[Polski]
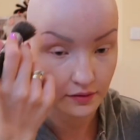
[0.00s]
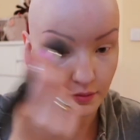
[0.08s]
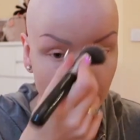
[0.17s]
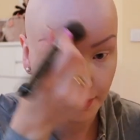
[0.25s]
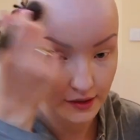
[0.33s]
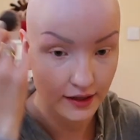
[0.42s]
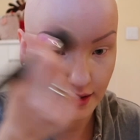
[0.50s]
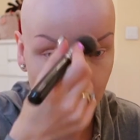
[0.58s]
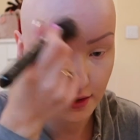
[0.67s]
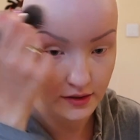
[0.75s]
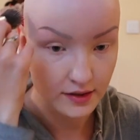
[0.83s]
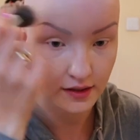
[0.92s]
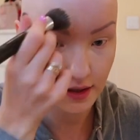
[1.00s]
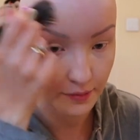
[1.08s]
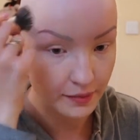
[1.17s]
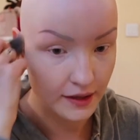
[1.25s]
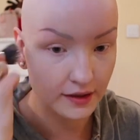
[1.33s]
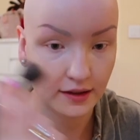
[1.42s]
mamy taki dosyć
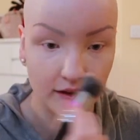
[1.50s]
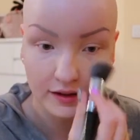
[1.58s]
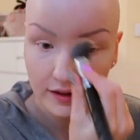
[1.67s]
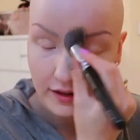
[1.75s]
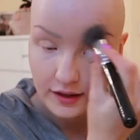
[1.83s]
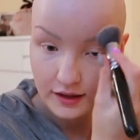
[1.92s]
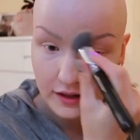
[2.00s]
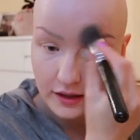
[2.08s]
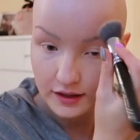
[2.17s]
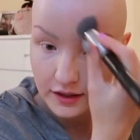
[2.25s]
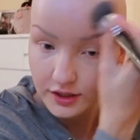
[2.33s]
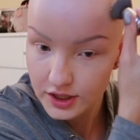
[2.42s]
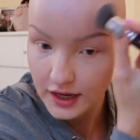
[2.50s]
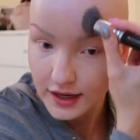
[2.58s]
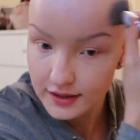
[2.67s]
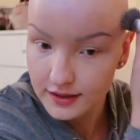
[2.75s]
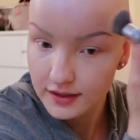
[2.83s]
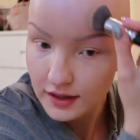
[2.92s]
napięty
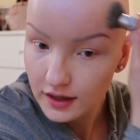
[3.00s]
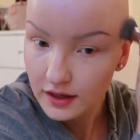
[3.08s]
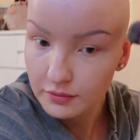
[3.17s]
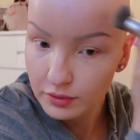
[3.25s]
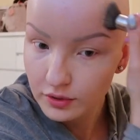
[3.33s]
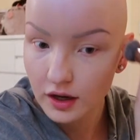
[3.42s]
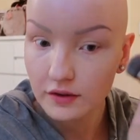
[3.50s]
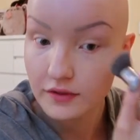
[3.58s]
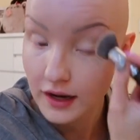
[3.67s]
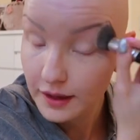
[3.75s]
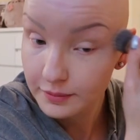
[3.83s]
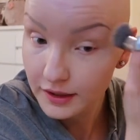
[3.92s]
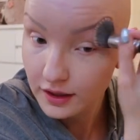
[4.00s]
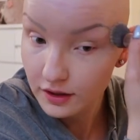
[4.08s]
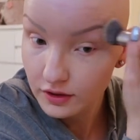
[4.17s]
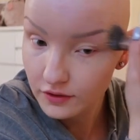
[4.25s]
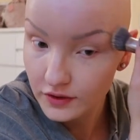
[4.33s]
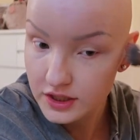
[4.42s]
czas budowa,
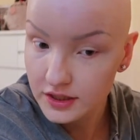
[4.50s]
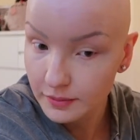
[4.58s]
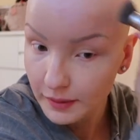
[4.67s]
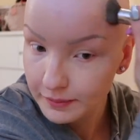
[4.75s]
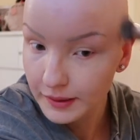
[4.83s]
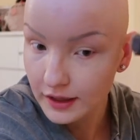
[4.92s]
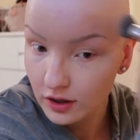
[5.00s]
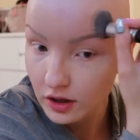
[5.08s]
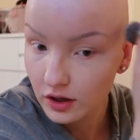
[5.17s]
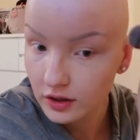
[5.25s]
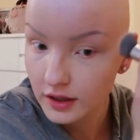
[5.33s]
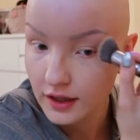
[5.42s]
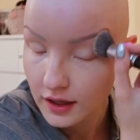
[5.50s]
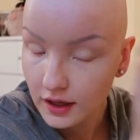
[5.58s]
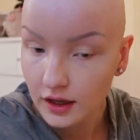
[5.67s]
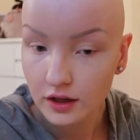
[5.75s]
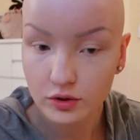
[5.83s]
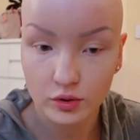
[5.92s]
milion dwieście papierologii,
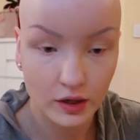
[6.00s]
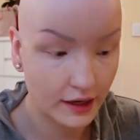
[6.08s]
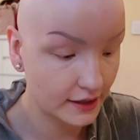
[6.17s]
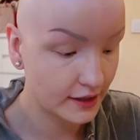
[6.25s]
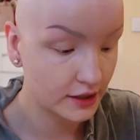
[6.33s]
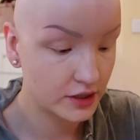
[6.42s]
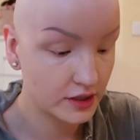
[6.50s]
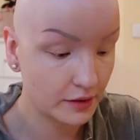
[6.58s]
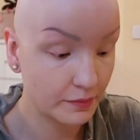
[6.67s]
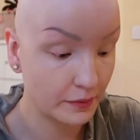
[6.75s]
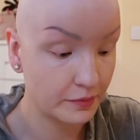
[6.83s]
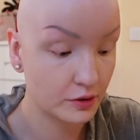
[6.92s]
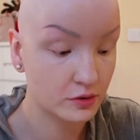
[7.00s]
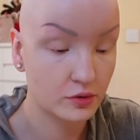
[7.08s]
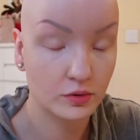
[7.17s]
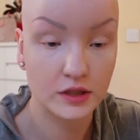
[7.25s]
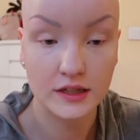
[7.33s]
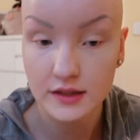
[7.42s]
której też się po
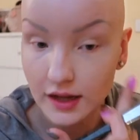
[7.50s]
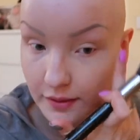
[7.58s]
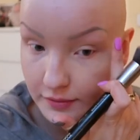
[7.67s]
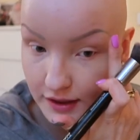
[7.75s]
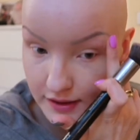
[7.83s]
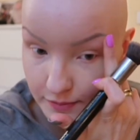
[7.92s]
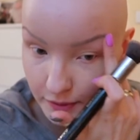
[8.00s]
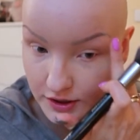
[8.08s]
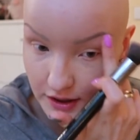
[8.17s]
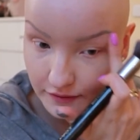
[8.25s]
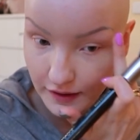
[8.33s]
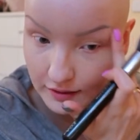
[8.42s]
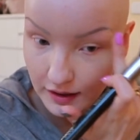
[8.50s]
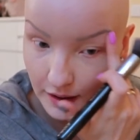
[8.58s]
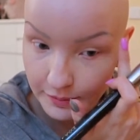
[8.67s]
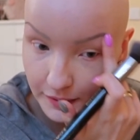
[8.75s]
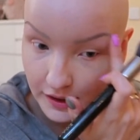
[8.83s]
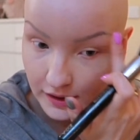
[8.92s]
prostu gdzieś tam nie
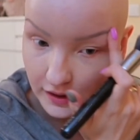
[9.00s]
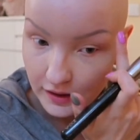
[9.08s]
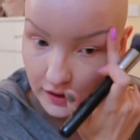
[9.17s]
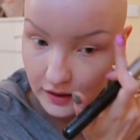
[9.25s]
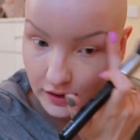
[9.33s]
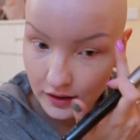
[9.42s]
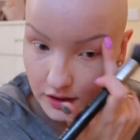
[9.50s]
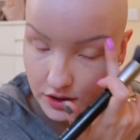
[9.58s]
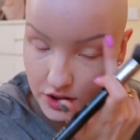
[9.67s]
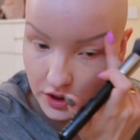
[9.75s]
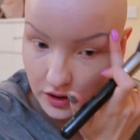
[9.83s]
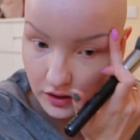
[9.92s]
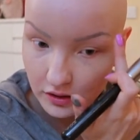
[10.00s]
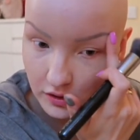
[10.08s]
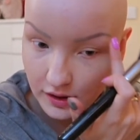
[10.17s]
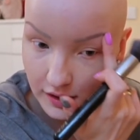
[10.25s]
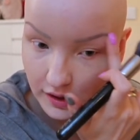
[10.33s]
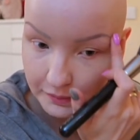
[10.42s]
spodziewałam, e, że to
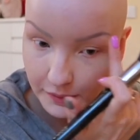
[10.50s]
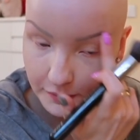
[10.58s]
tyle